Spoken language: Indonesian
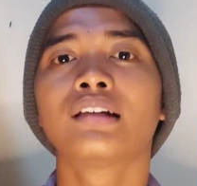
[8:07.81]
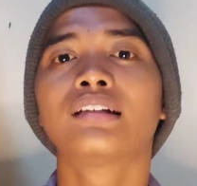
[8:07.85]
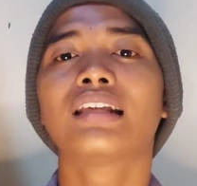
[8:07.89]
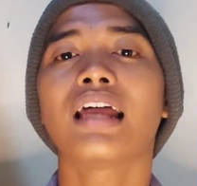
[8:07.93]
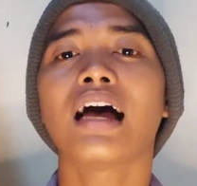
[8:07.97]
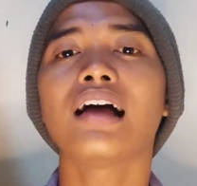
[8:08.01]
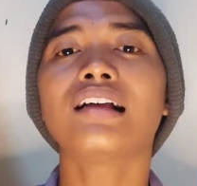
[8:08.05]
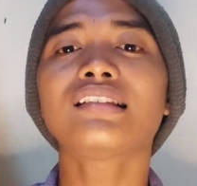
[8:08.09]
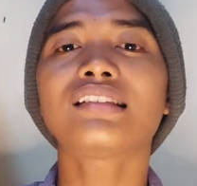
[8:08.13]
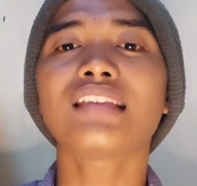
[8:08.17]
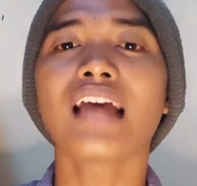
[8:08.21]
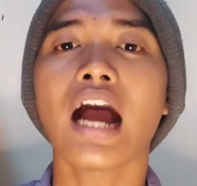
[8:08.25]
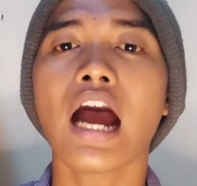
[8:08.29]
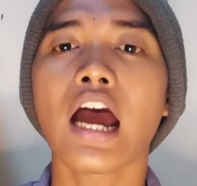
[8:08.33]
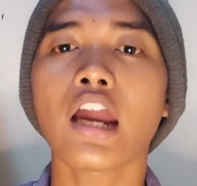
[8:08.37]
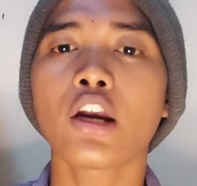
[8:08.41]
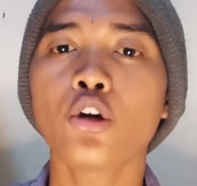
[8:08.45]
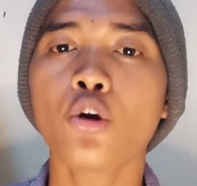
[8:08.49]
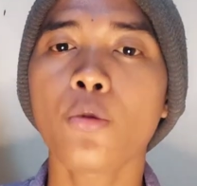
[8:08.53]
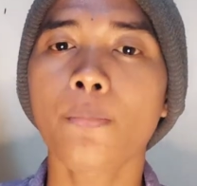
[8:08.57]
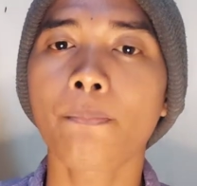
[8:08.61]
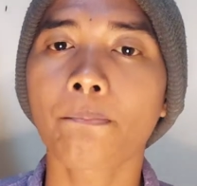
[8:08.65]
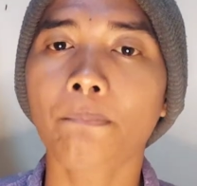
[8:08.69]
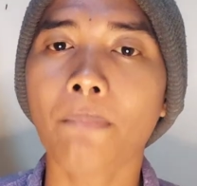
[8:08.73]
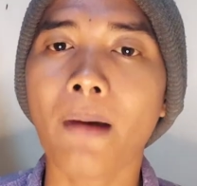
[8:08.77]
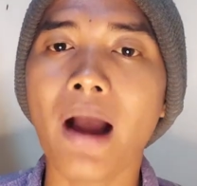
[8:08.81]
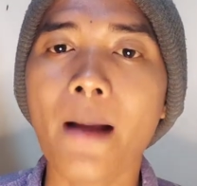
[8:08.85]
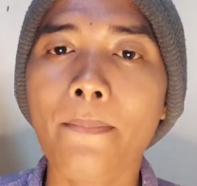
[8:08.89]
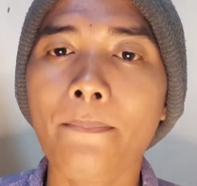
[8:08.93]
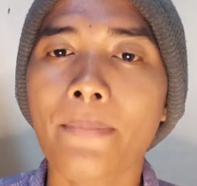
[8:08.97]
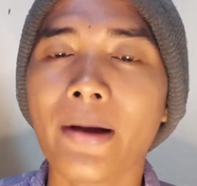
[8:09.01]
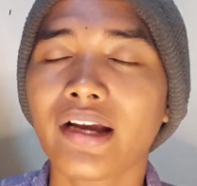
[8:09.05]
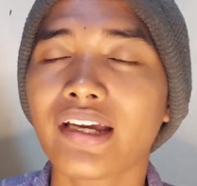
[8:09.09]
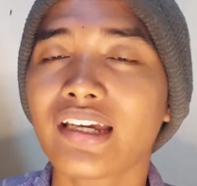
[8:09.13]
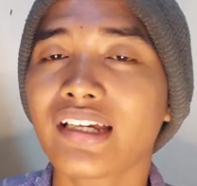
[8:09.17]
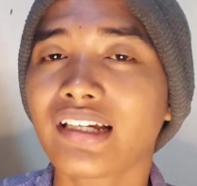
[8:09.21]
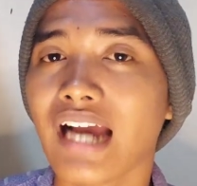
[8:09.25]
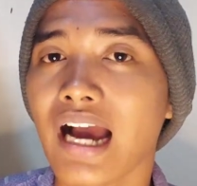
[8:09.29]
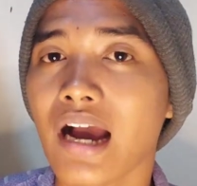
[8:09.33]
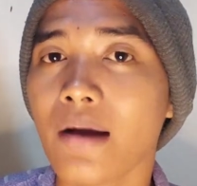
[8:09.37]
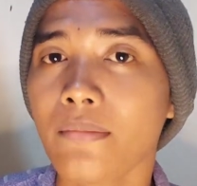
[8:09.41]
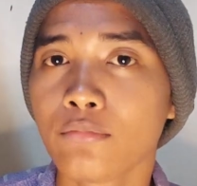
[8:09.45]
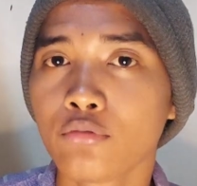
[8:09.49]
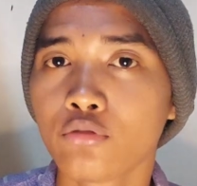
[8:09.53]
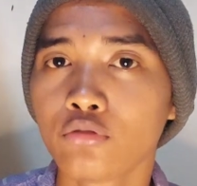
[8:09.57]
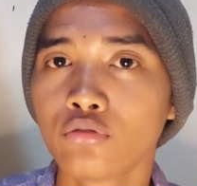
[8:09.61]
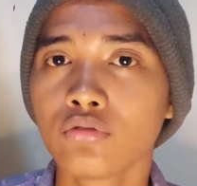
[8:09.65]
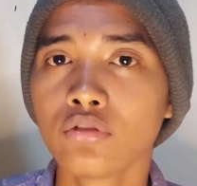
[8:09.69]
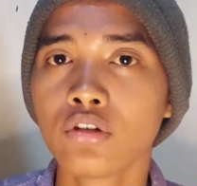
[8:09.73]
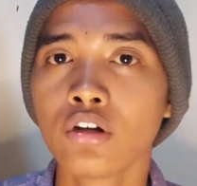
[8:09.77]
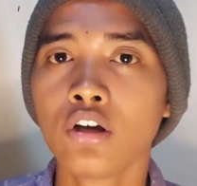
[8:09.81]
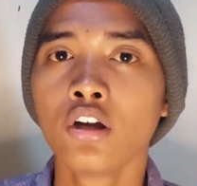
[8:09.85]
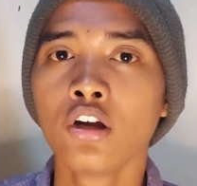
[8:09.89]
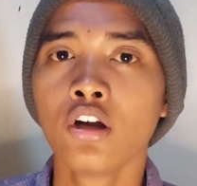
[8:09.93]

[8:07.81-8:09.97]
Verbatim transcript: Dan jangan lupa bagi kamu